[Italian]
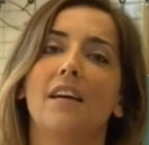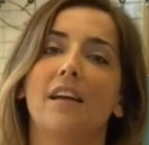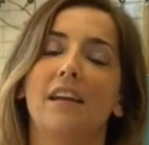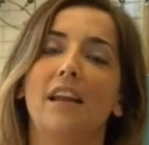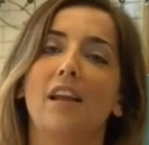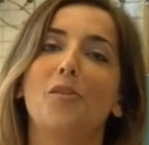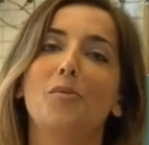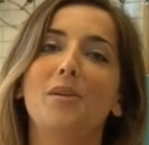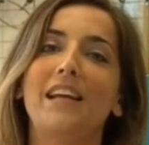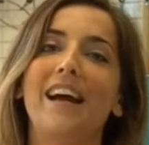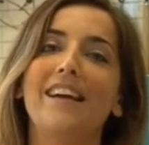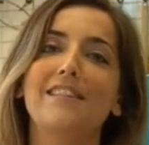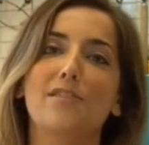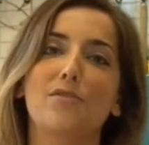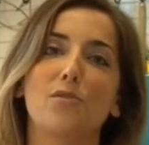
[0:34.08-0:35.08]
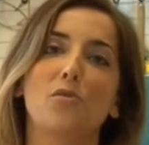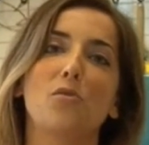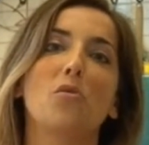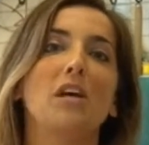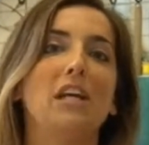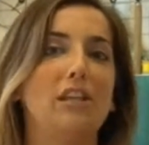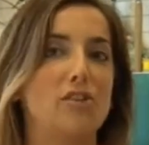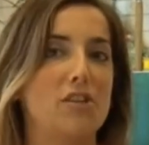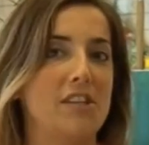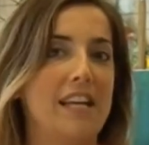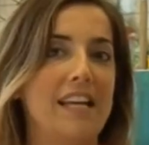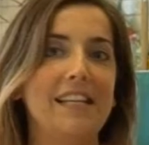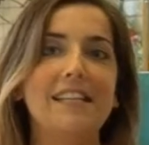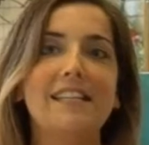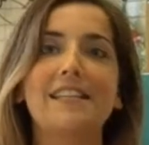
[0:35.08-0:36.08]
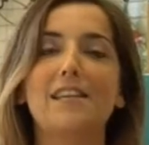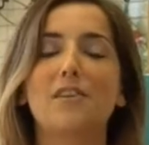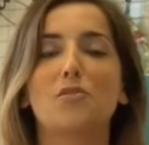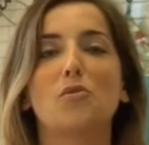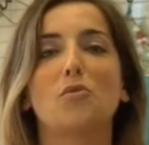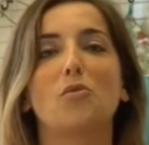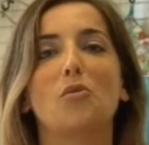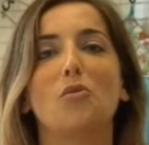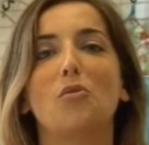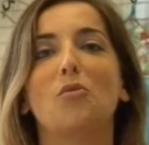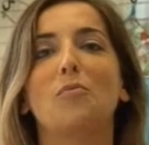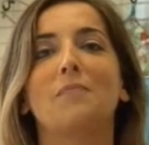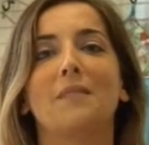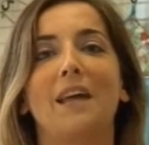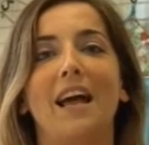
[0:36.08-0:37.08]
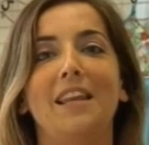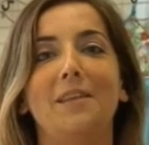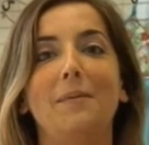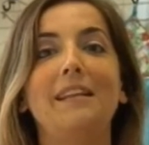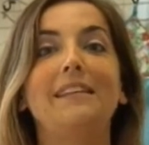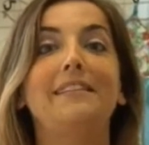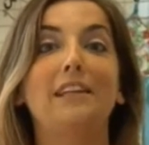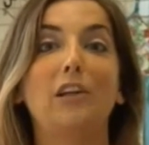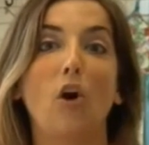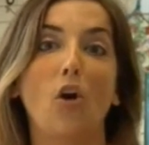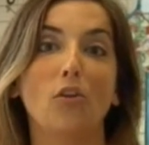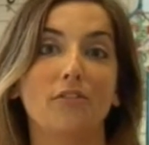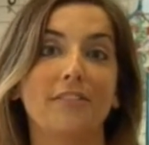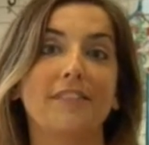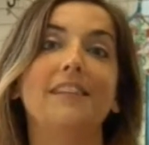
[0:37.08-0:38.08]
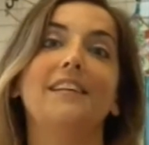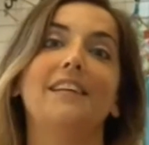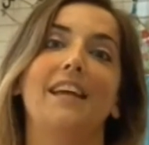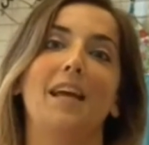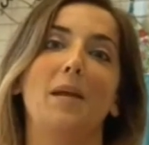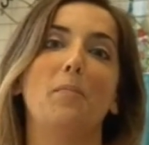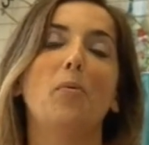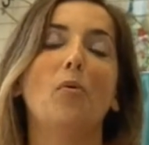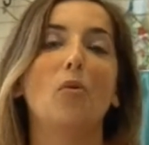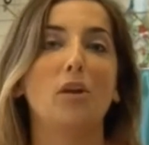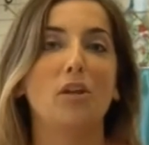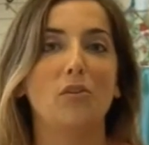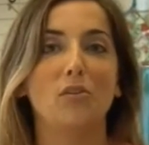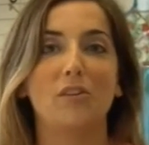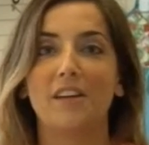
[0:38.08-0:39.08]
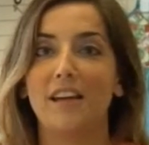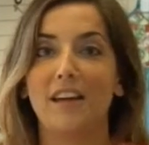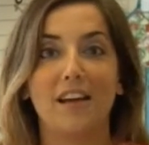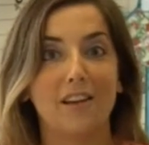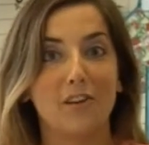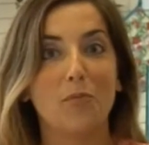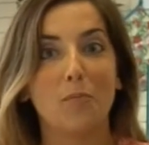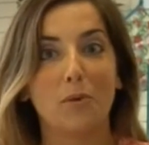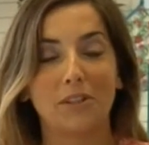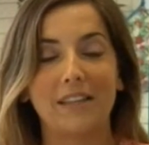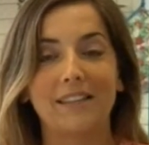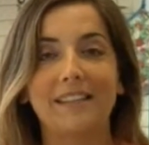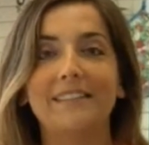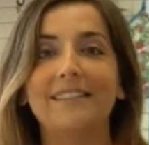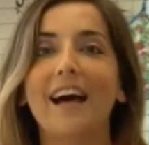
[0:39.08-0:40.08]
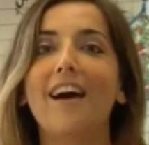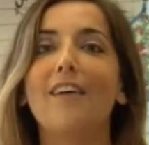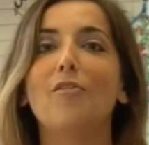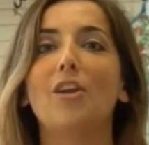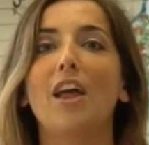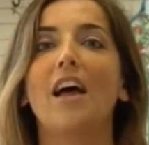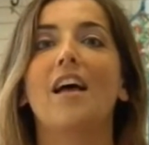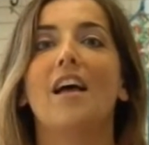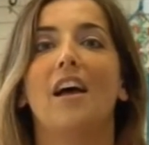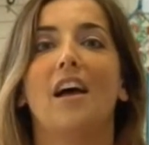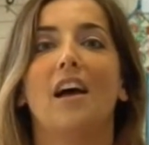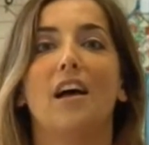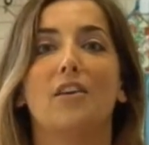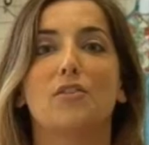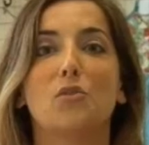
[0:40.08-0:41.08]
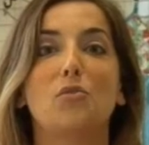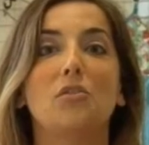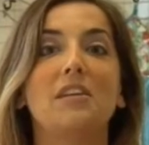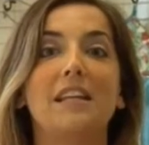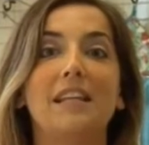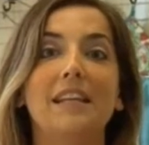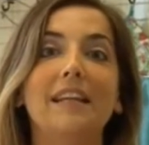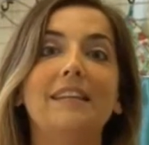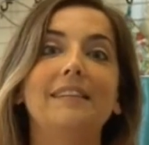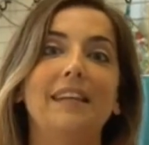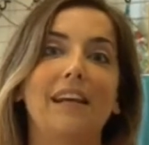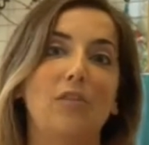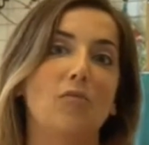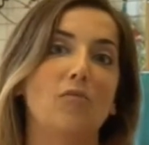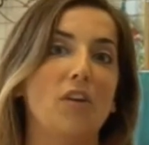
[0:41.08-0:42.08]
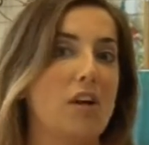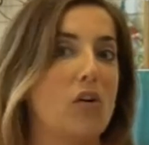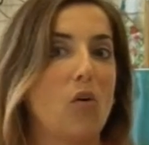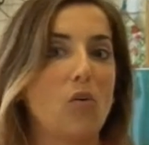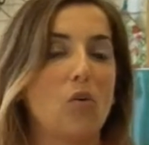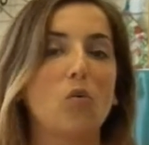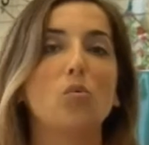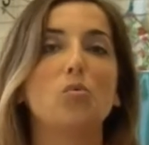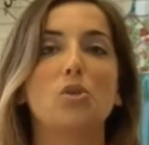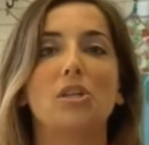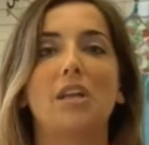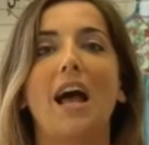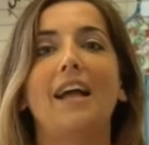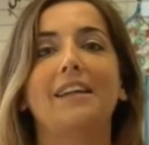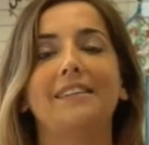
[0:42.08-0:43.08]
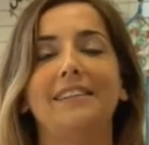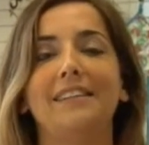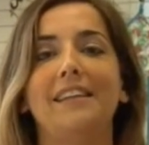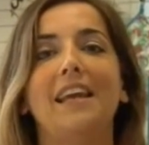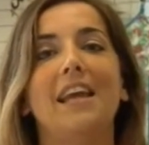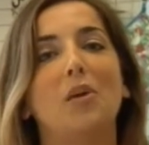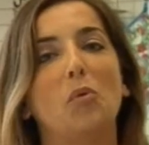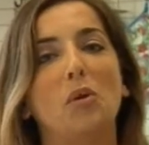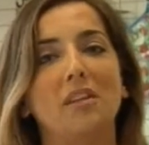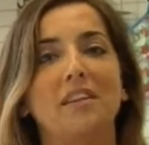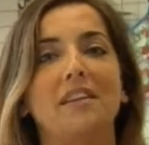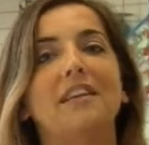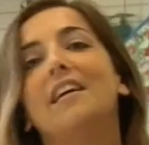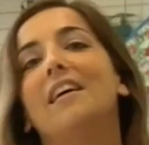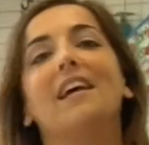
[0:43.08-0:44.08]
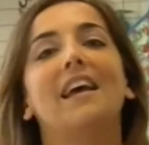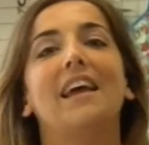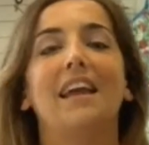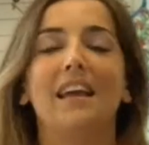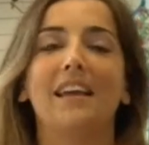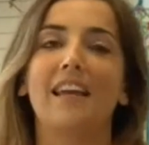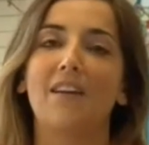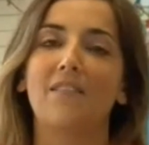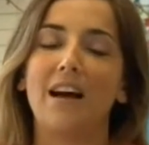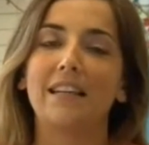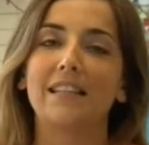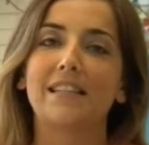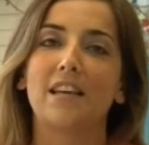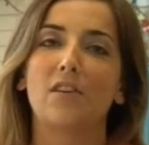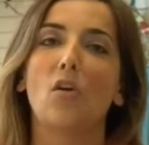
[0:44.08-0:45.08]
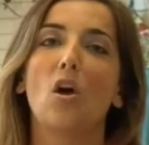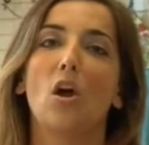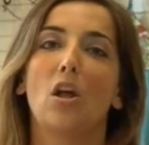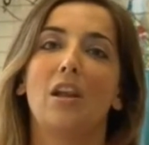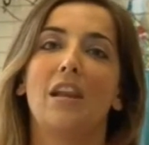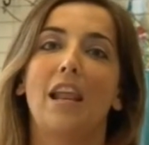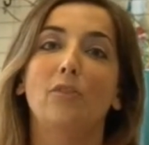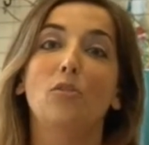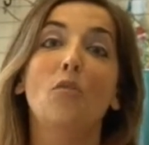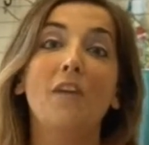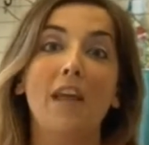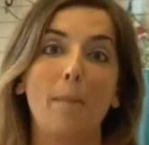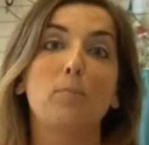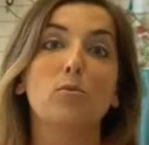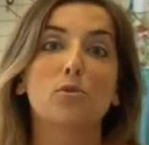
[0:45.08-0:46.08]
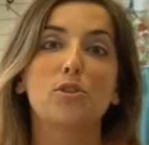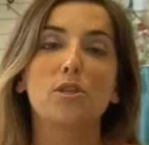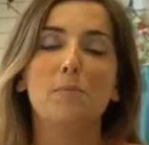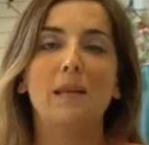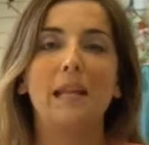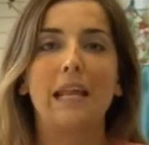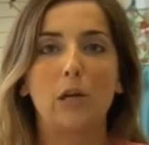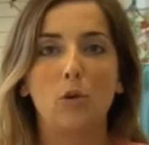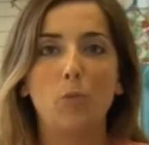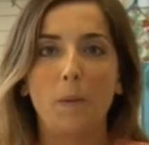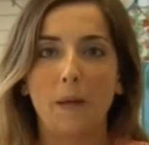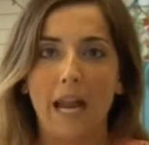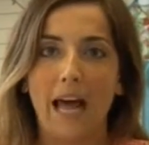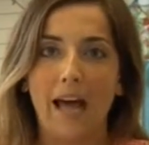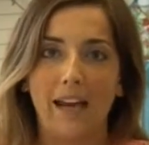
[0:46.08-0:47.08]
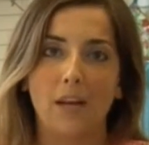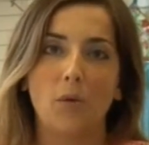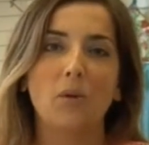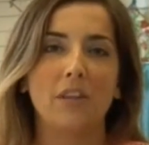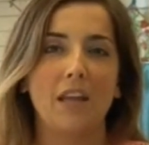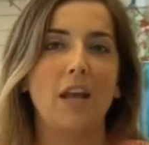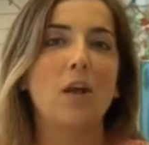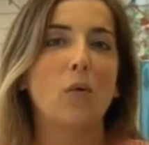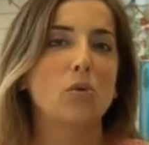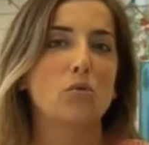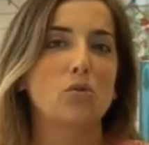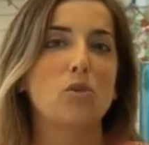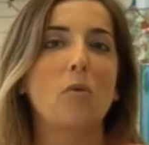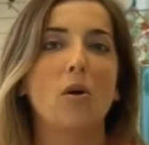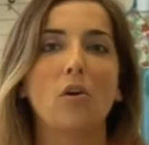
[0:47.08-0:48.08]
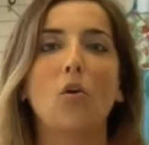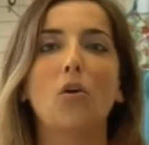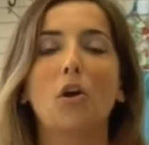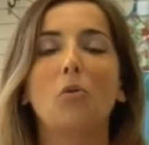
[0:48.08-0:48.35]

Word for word: In alcuni casi sono eccedenze, sono alimenti cotti e poi non, non portati in tavola, eh, sono ingredienti che non vengono cucinati e quindi eh, che avanzano. Laddove è possibile recuperare, quindi e questo cibo è ancora